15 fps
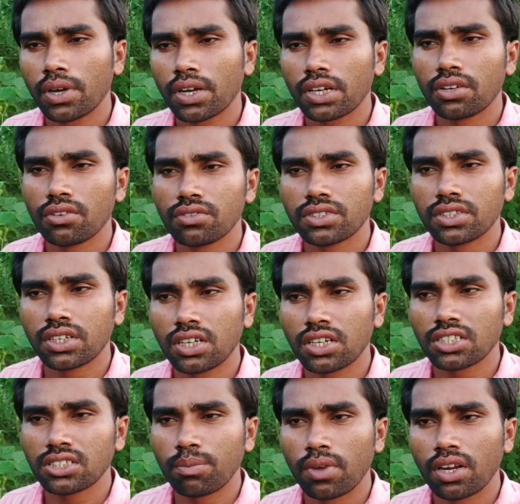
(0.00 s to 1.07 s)
పక్కన వచ్చే గంట
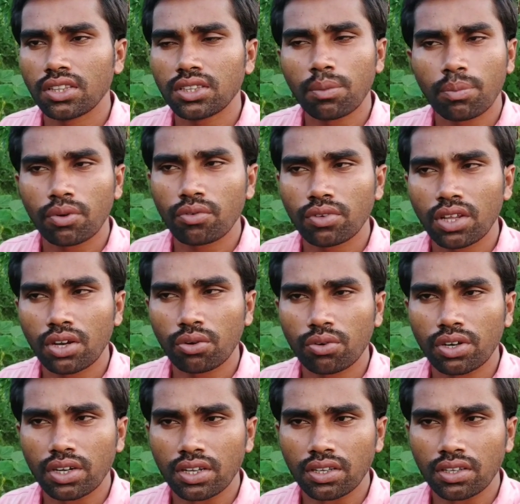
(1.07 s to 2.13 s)
సింబల్ని తప్పకుండా
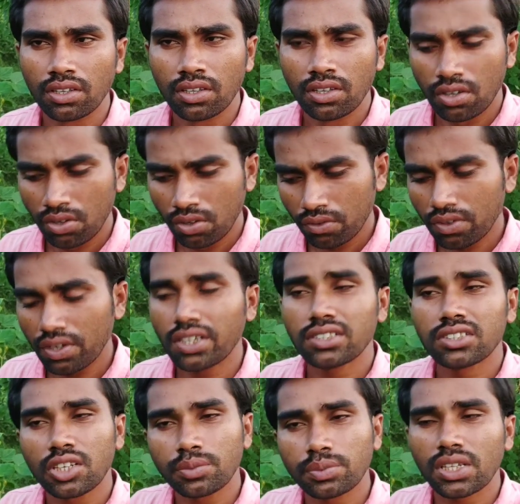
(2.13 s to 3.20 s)
నొక్కండి
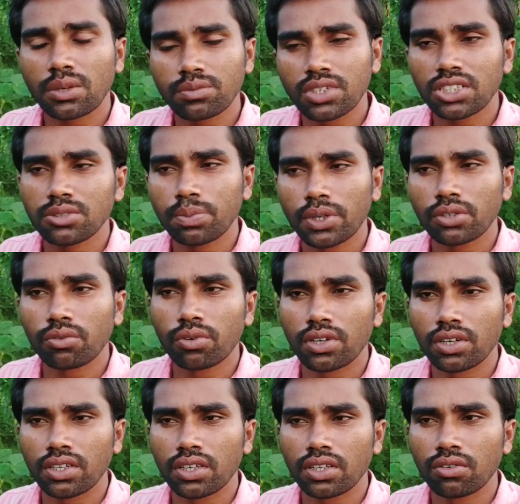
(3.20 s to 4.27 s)
ఫ్రెండ్స్ సబ్స్క్రైబ్ చేసి
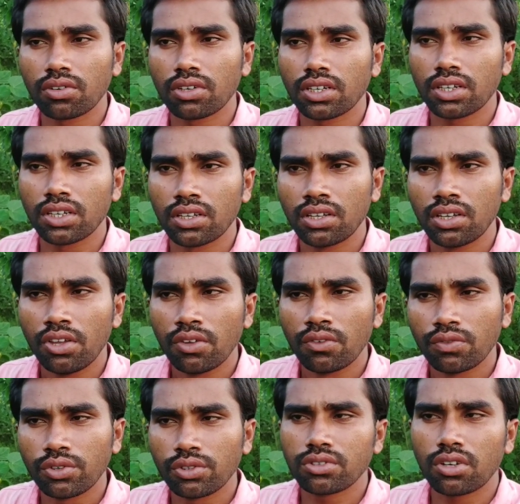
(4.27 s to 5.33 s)
పెట్టుకోండి ఎందుకంటే
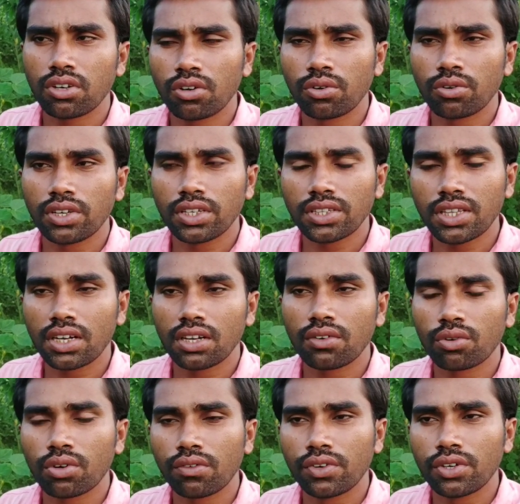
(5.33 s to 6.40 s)
ఫ్యూచర్లో ఏదైనా
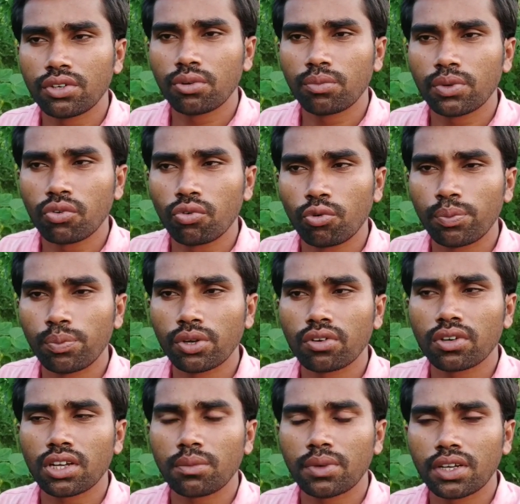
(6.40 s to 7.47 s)
ఒక వీడియో మీకు
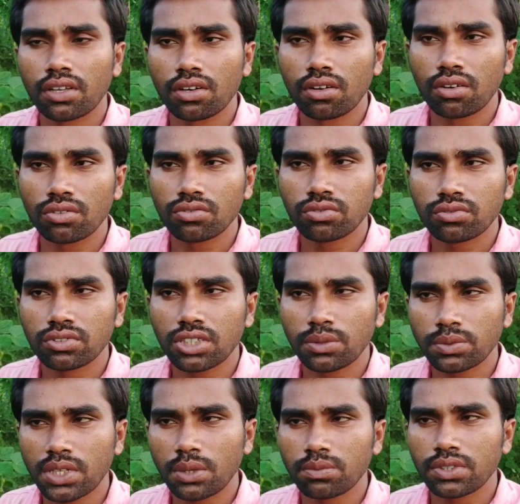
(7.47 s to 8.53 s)
ఉపయోగకరమైనవి రావచ్చు
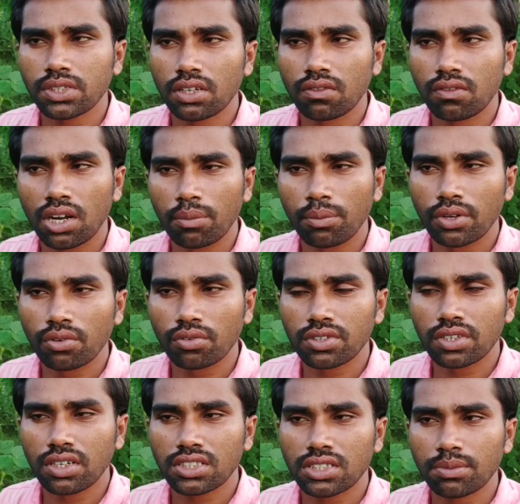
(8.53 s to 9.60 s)
సబ్స్క్రైబ్ చేయడం వల్ల మీకు
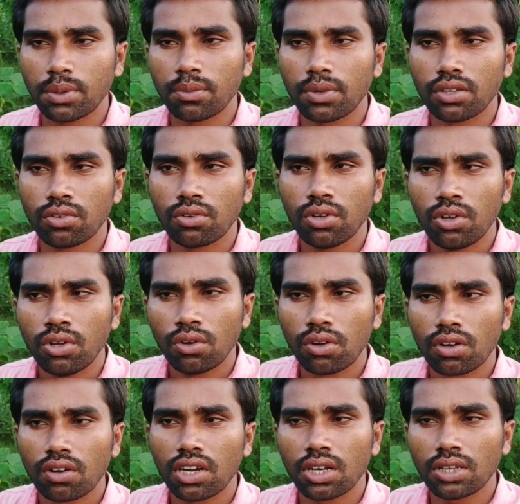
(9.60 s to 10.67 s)
వచ్చే నష్టం ఏం లేదు
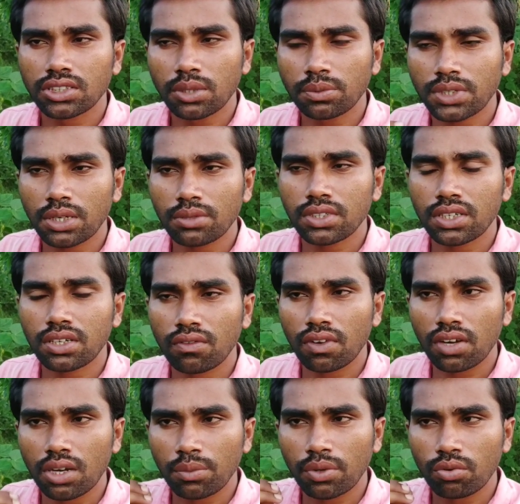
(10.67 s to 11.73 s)
ఒకవేళ సబ్స్క్రైబ్ చేయడం
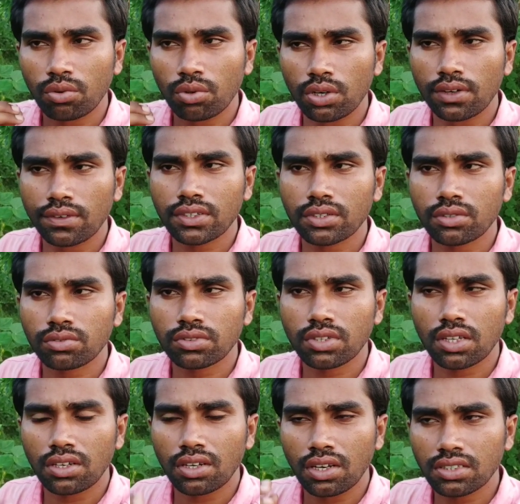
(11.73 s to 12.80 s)
వల్ల మీకు నోటిఫికేషన్
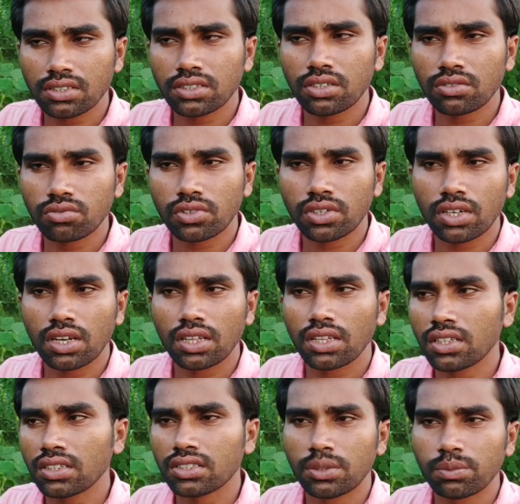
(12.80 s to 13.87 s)
వస్తే నచ్చితే చూడండి
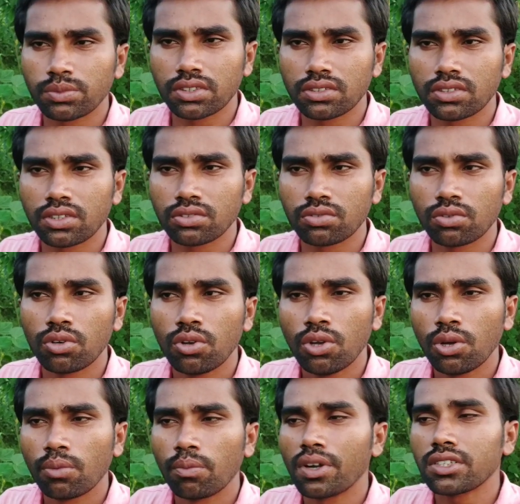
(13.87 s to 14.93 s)
లేదంటే స్కిప్ చేసేయచ్చు
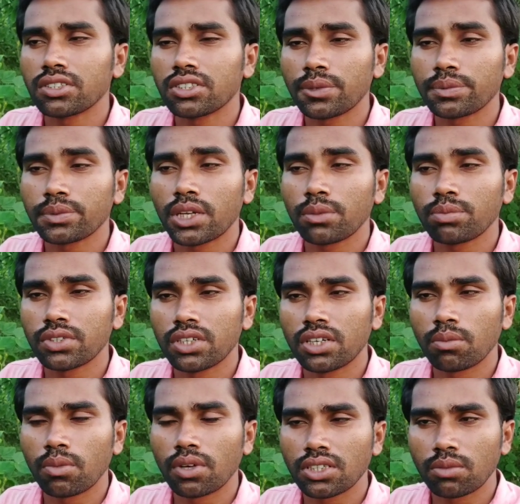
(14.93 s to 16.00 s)
బట్ సబ్స్క్రైబ్
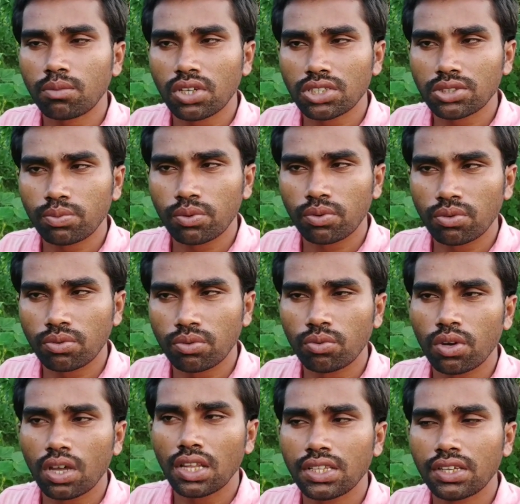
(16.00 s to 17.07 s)
చేయడం మాత్రం మర్చిపోవద్దు
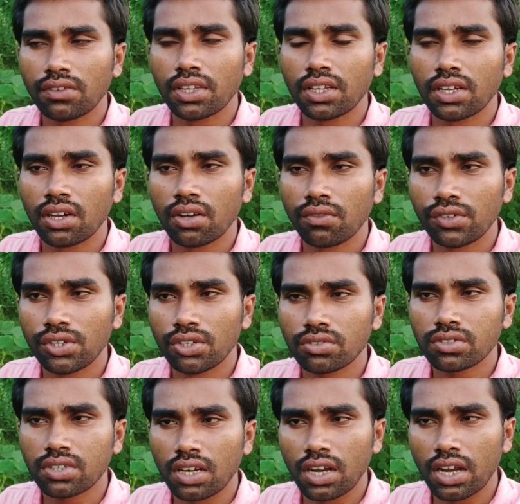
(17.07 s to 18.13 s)
అదేవిధంగా
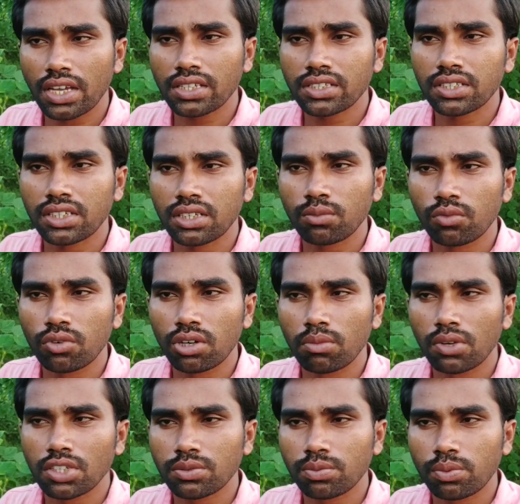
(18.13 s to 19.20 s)
వీడియోస్కి లైక్ చేయడం కూడా
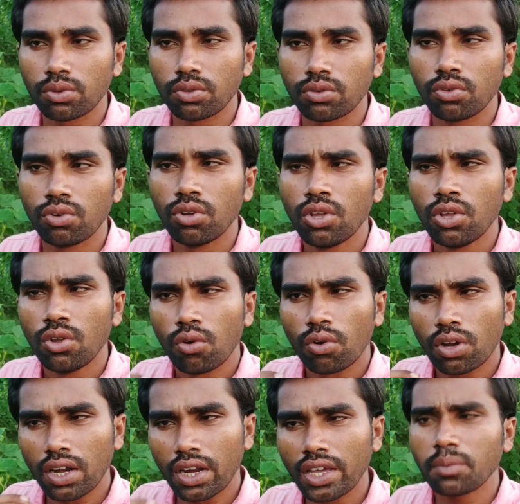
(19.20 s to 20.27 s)
మర్చిపోవద్దు
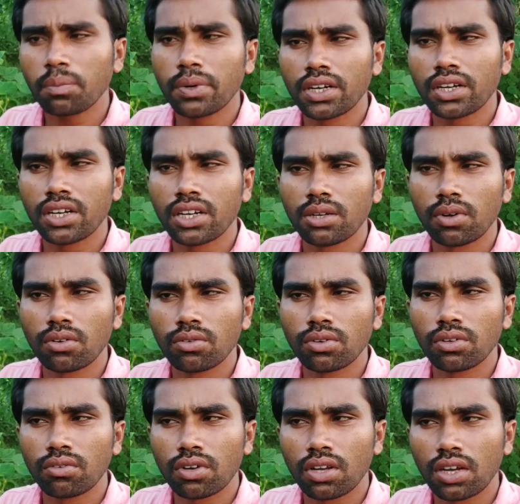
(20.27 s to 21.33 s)
ఒక లైక్ పడేయండి మాకు
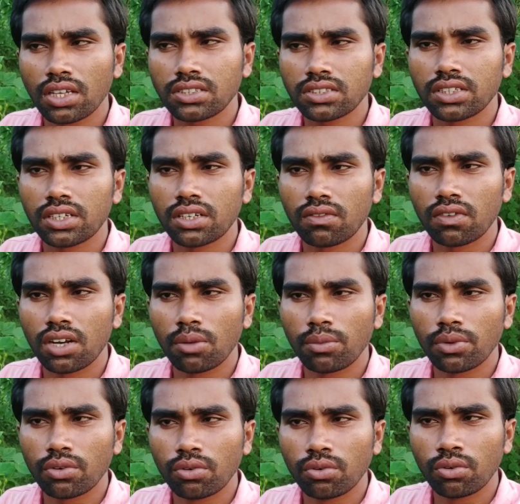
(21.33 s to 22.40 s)
ఒక లైక్ చేయడం వల్ల
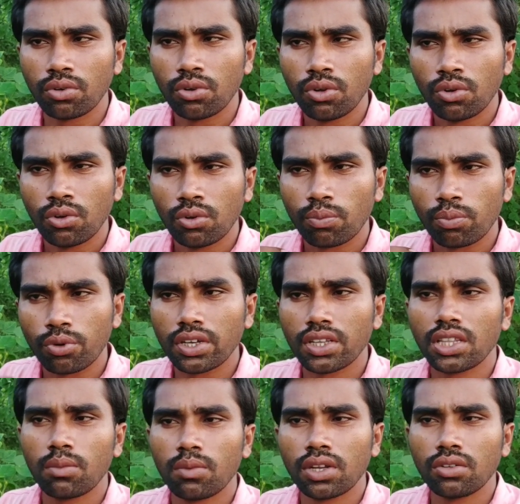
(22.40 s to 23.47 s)
మీకు
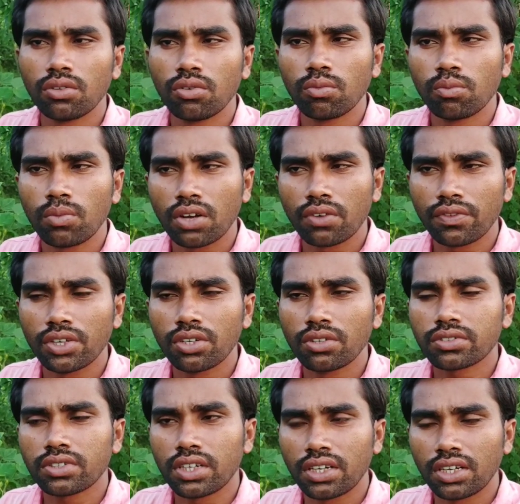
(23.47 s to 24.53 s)
పోయేదేం లేదు మా
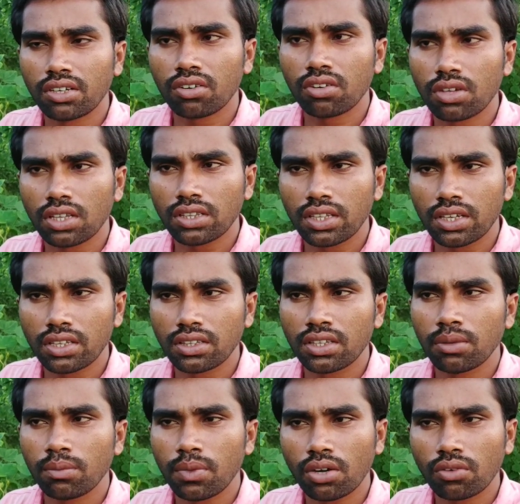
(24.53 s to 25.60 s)
వీడియోస్ ట్రెండింగ్లోకి వెళ్తాయి
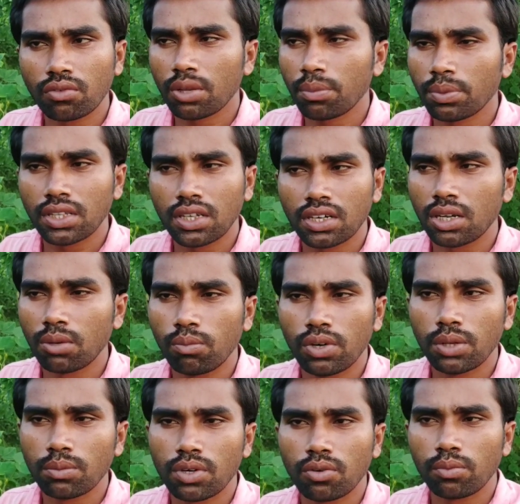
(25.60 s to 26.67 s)
అంతే మాకు కూడా పెద్దగా
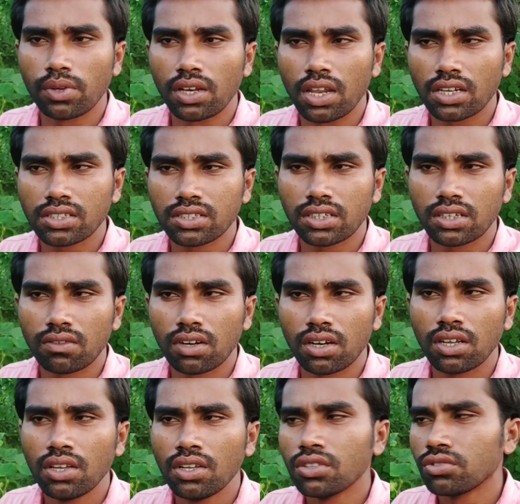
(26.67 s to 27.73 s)
డబ్బులేం రావు మీరు లైక్ చేయడం వల్ల
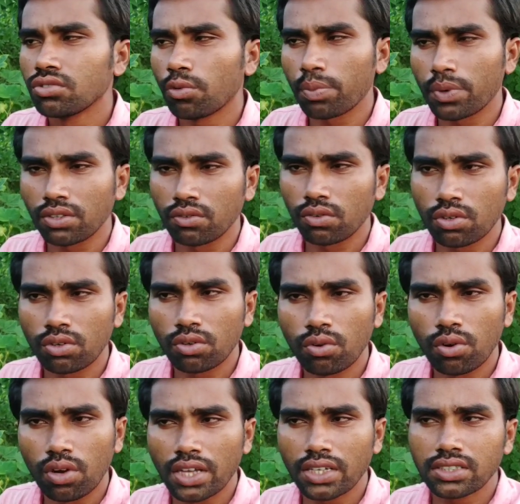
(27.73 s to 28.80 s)
సో ప్రతి ఒక్కరూ
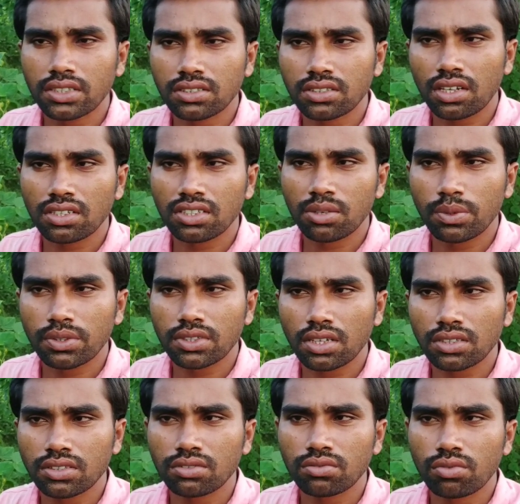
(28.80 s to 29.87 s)
లైక్ చేస్తారని చెప్పేసి
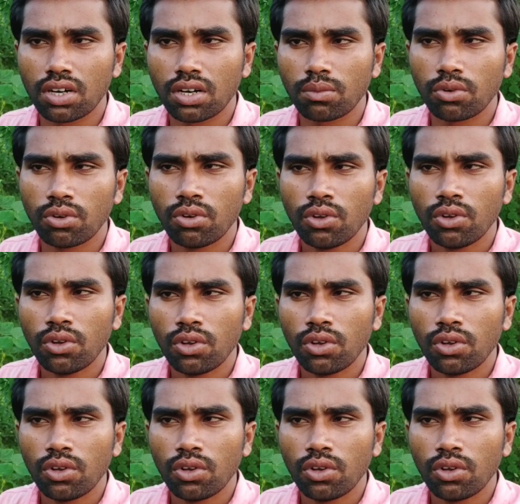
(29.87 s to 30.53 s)
ఆశిస్తున్నాము